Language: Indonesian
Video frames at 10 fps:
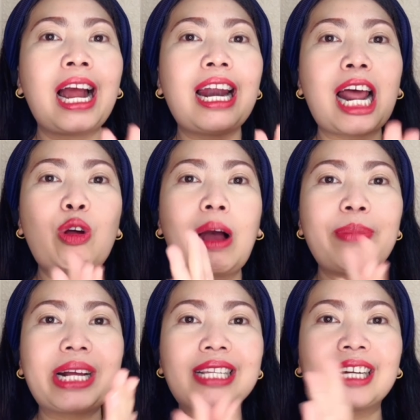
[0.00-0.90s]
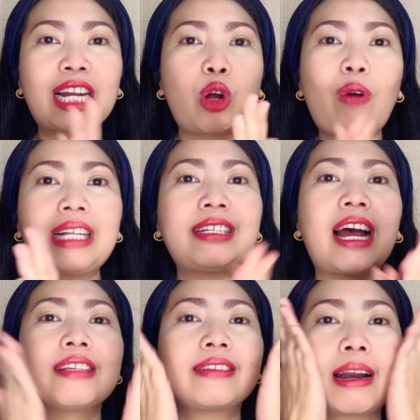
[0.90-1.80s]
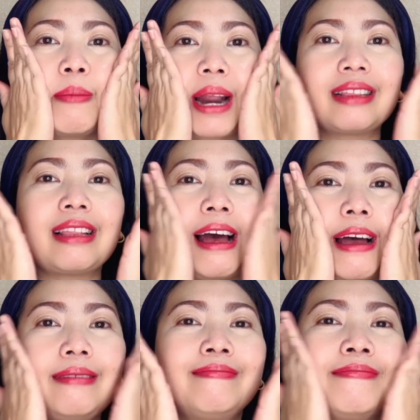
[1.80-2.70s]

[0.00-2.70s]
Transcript: Lalu aplikasikan ke wajah secara merata.